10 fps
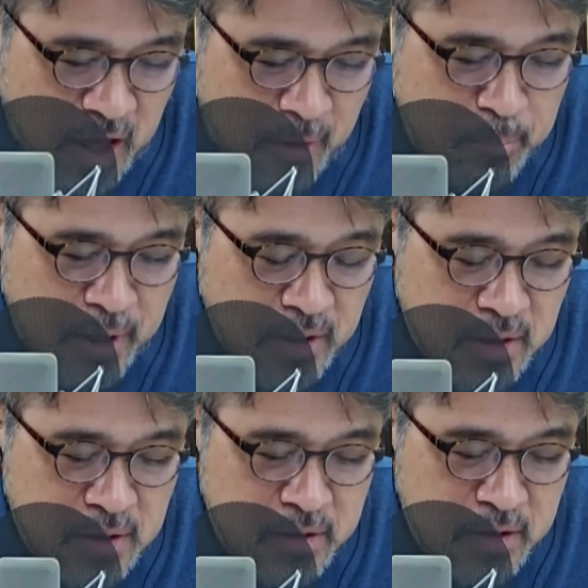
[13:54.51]

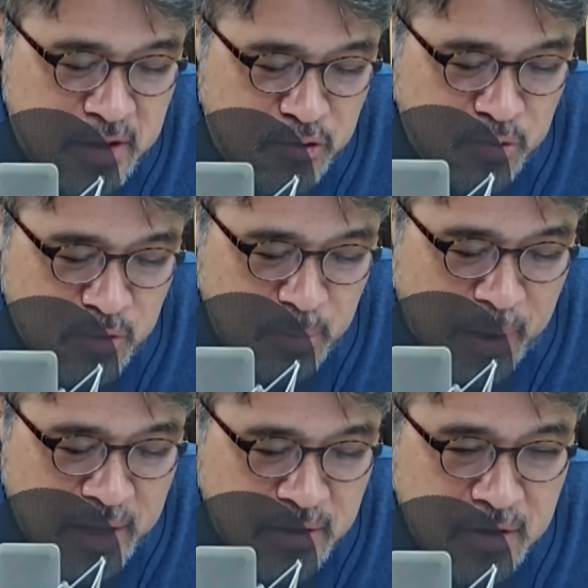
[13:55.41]
아파트를 기준으로
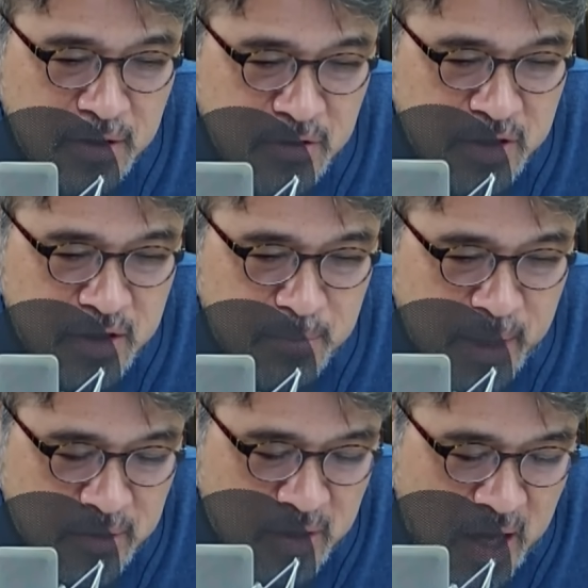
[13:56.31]
반경
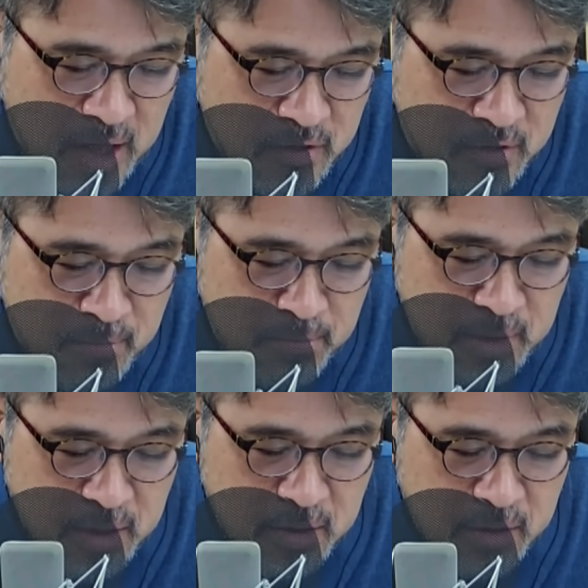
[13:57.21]

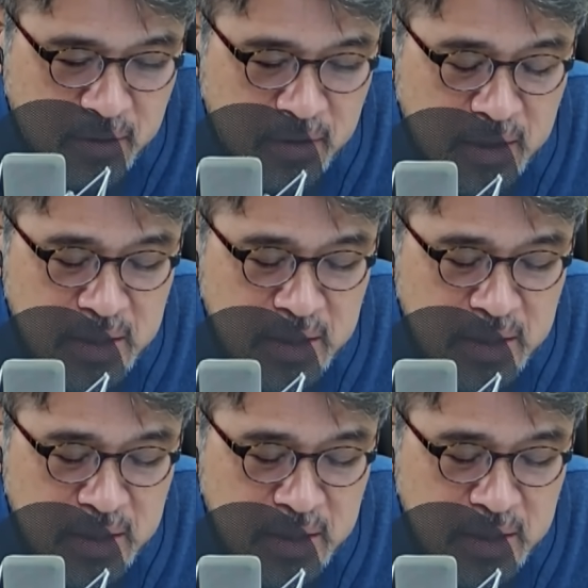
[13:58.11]
740m